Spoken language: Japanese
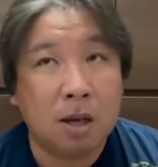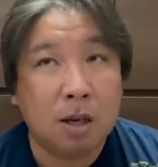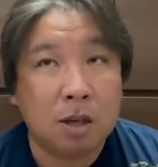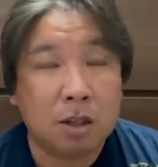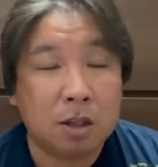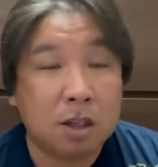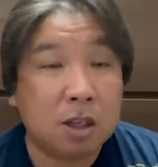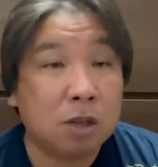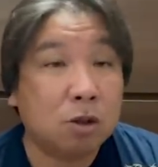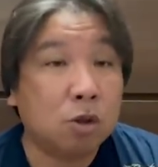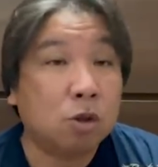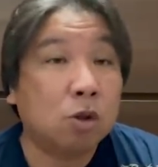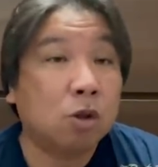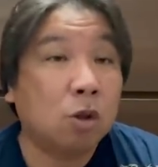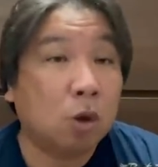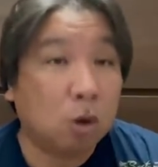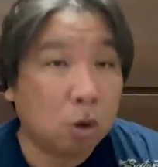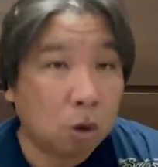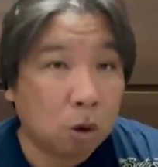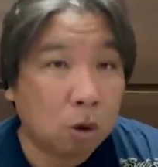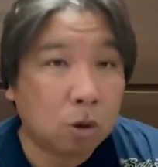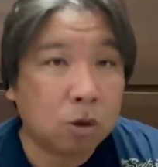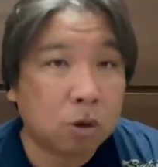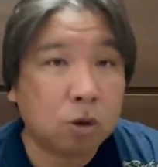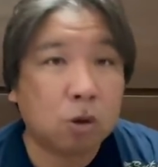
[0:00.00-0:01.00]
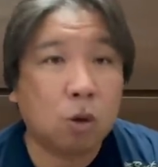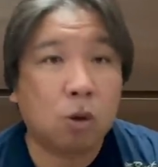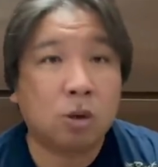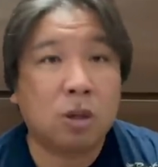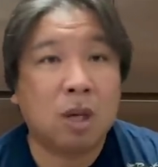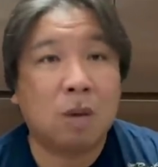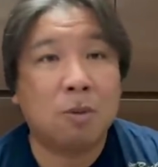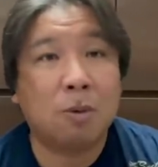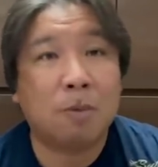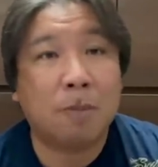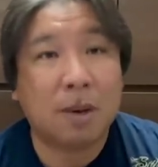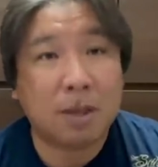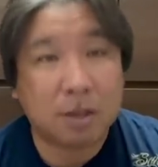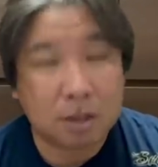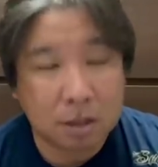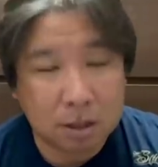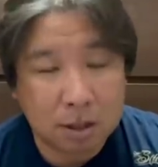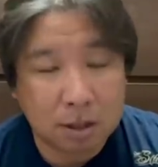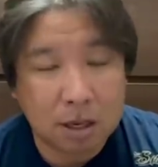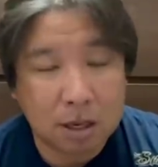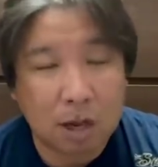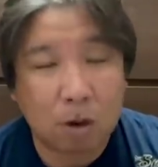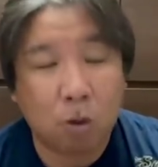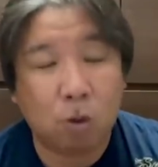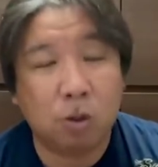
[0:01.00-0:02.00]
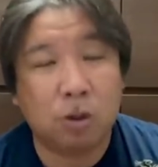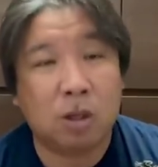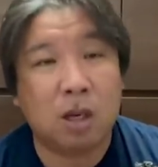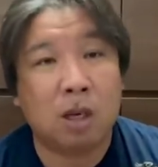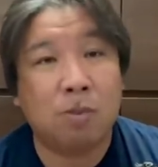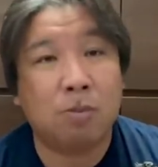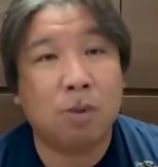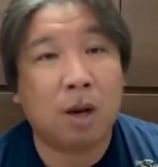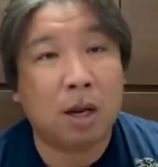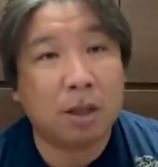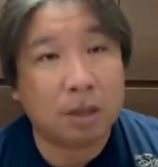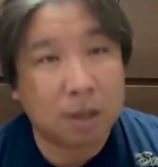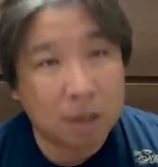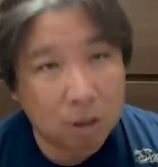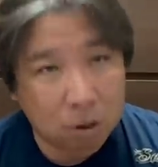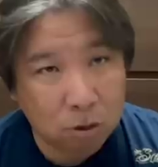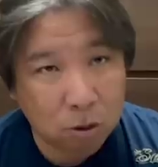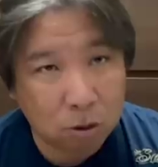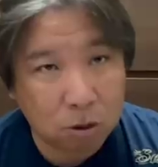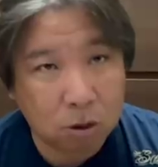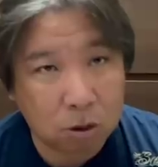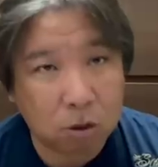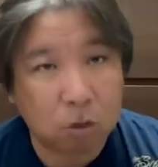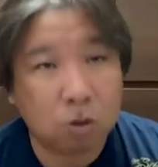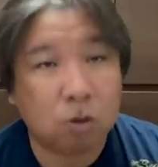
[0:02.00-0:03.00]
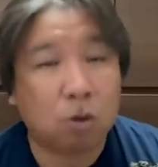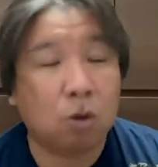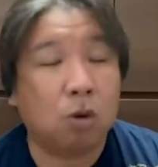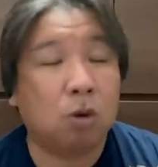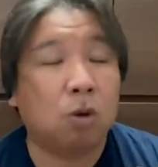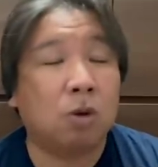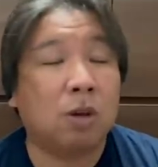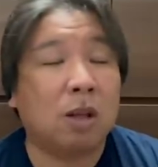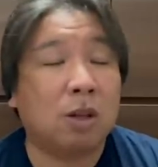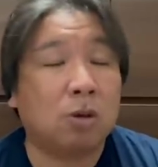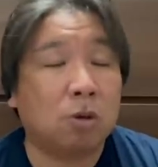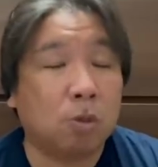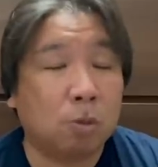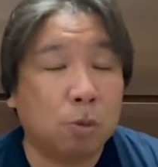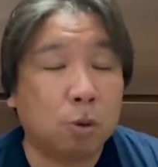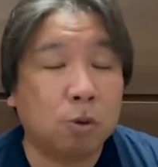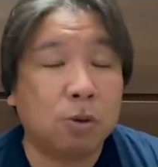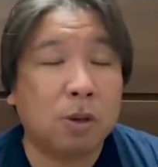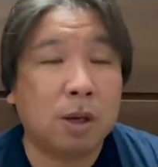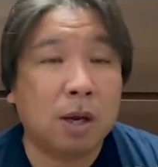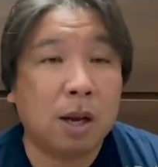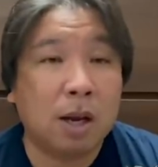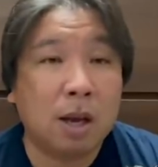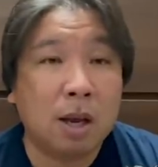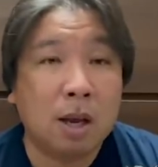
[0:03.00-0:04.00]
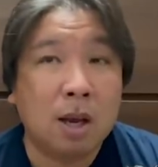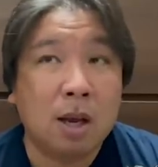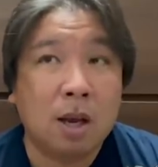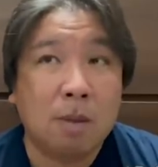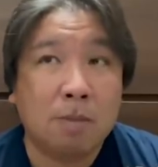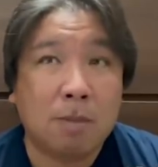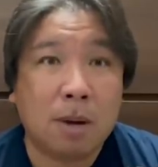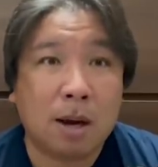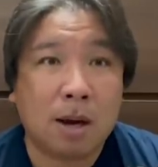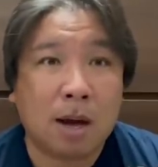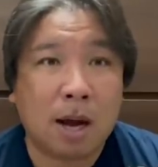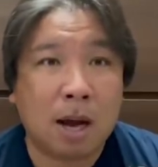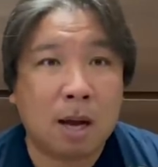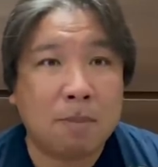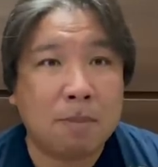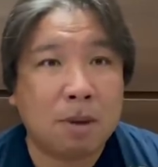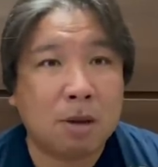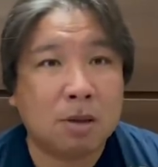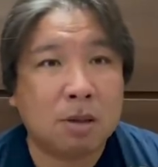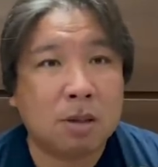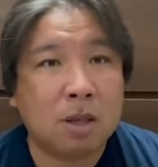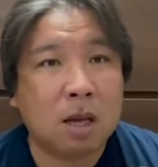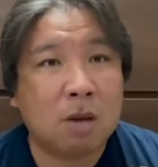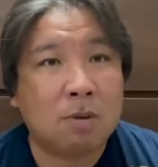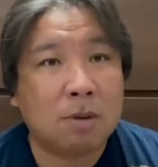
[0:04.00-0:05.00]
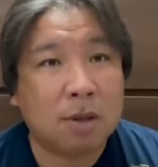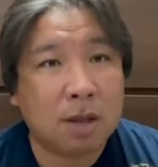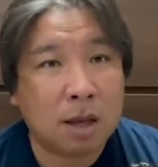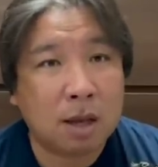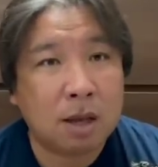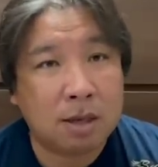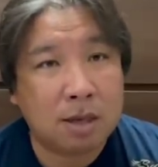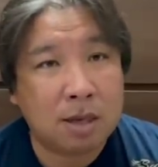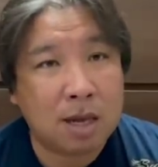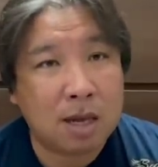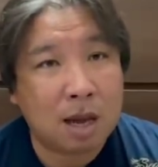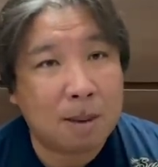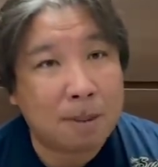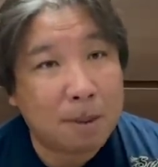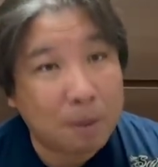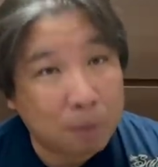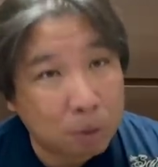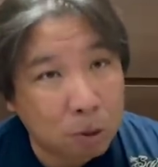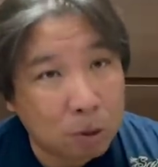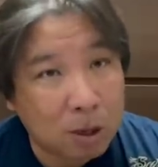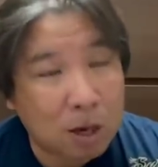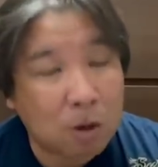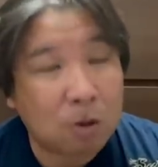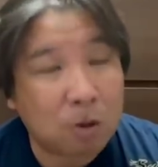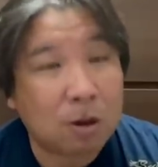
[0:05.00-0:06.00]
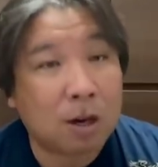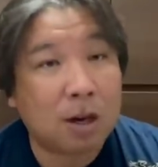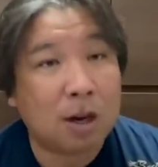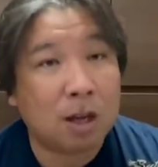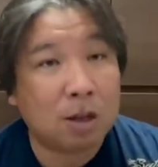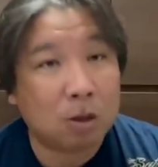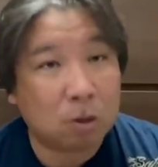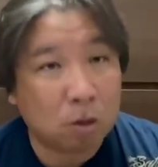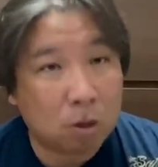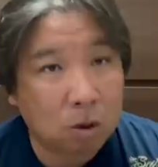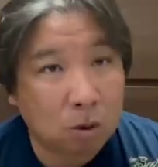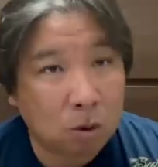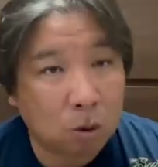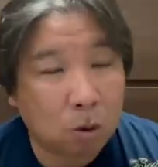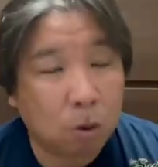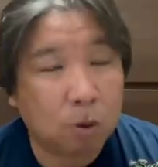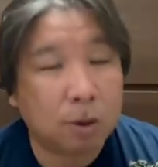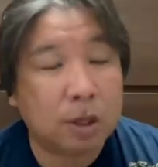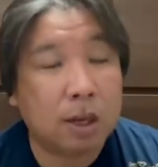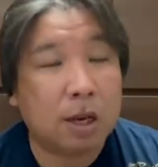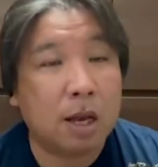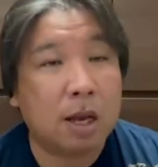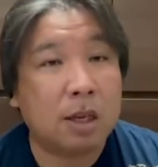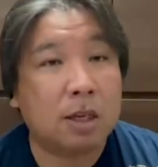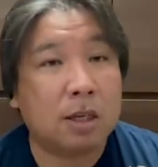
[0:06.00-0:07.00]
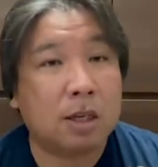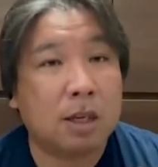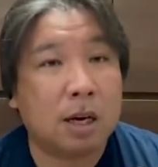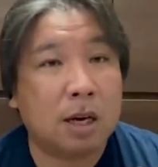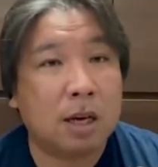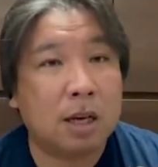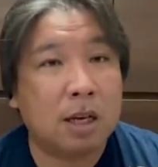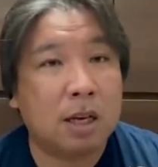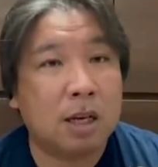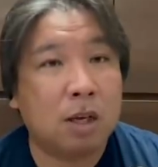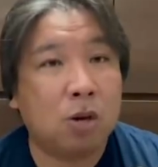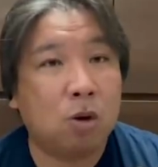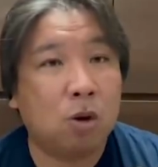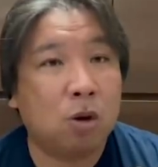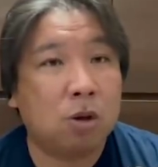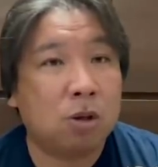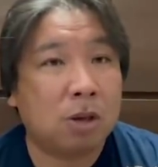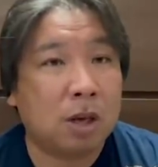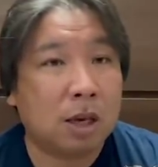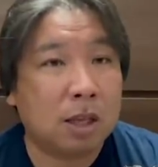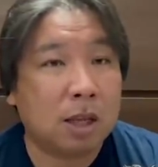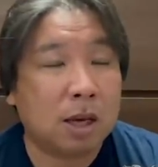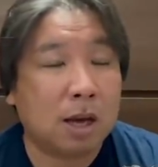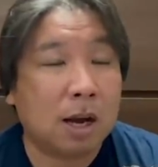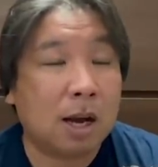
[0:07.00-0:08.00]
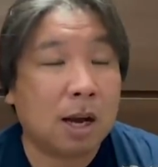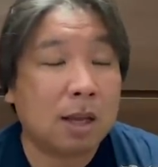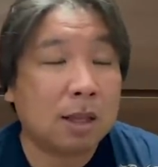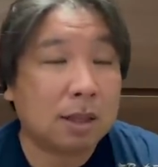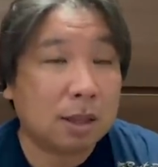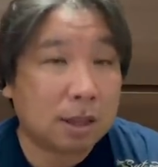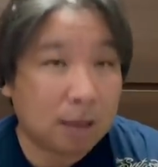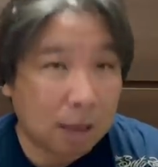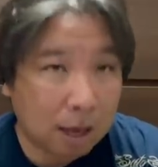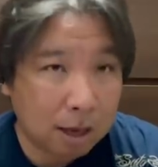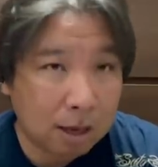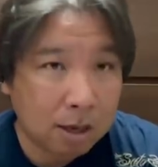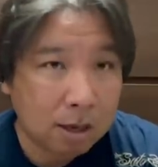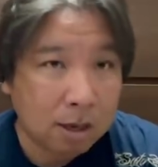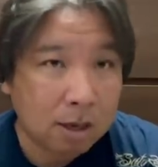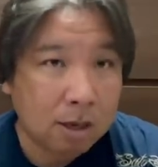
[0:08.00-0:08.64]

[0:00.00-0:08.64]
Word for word: シーズン同様、調整もバッチして本戦に向かっていくというところだと思うんでね、まあ、開幕戦はね、山本なのかなと、ここでね、しっかり勢いつけて勝って、